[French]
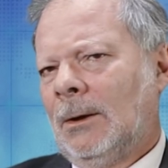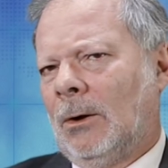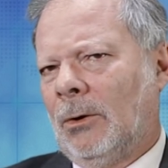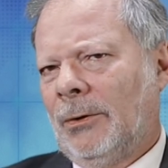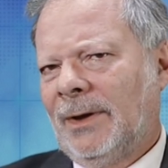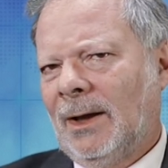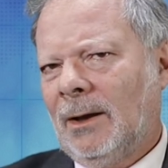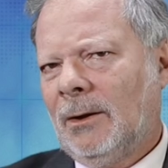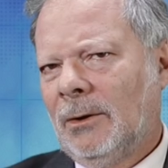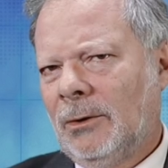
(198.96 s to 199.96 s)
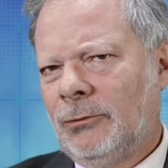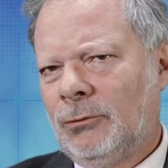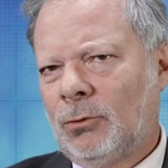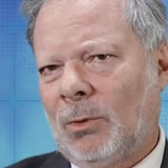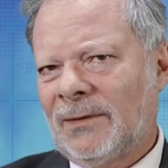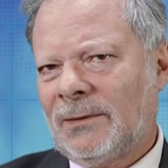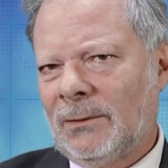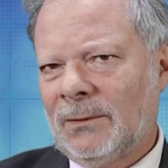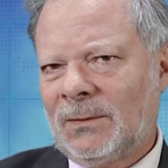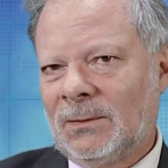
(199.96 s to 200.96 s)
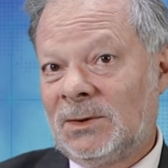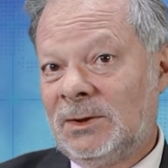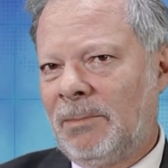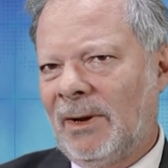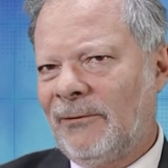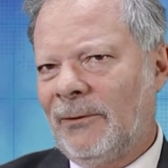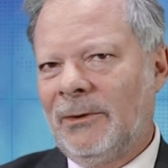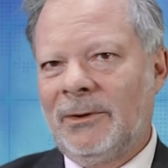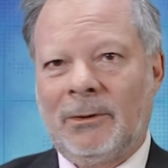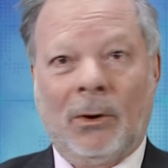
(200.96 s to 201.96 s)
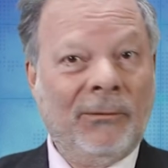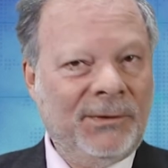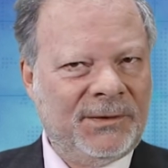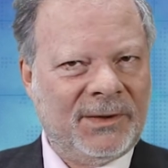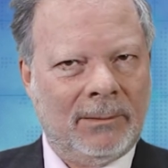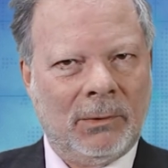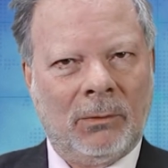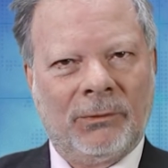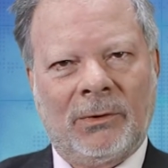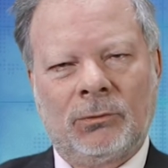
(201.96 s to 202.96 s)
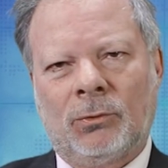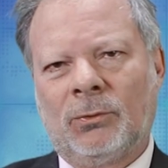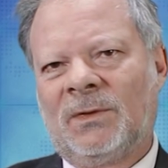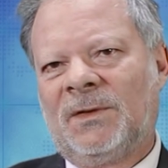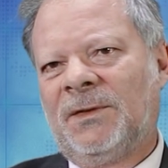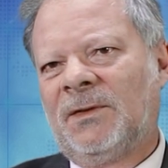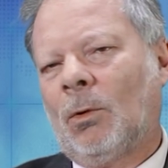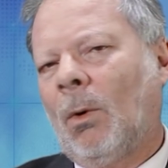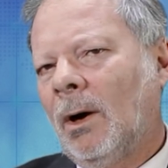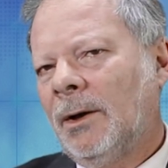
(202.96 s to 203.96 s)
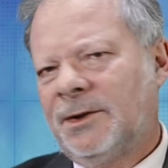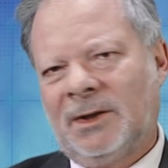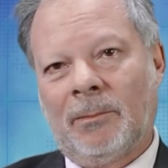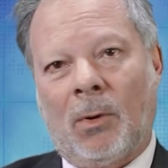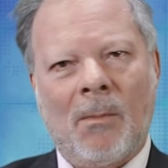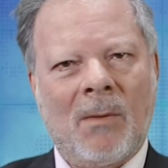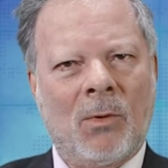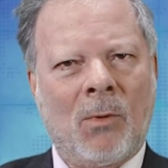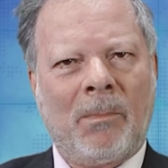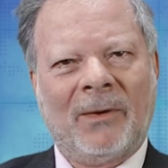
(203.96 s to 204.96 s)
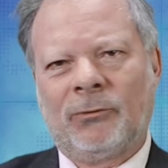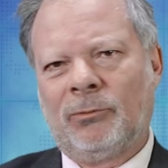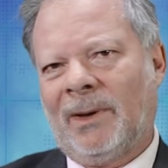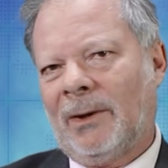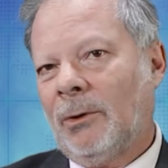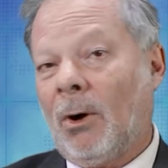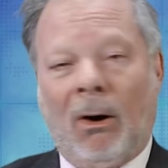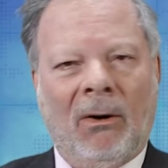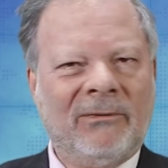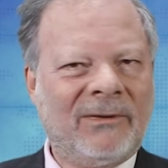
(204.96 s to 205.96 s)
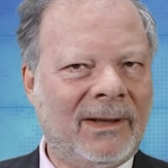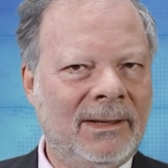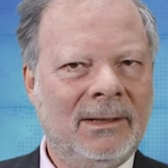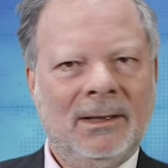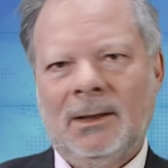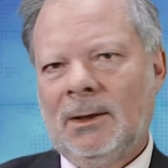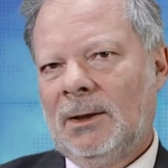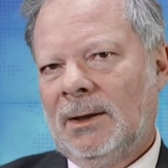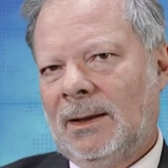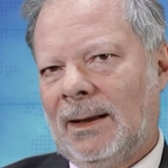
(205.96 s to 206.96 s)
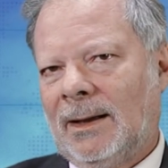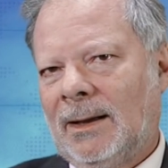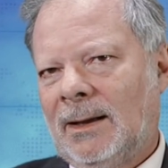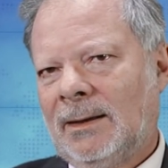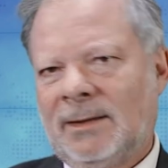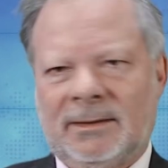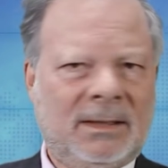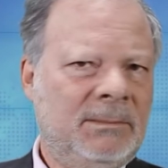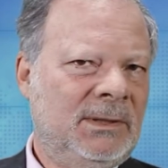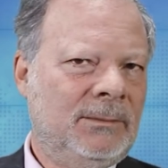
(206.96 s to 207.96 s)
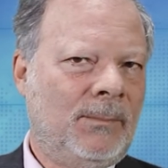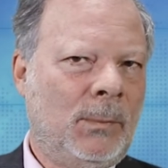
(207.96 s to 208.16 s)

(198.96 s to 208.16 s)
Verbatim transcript: en regard euh, d'une croissance qui plafonne officiellement aux alentours de 6,3 et qui est probablement pas supérieure en vrai à 4,5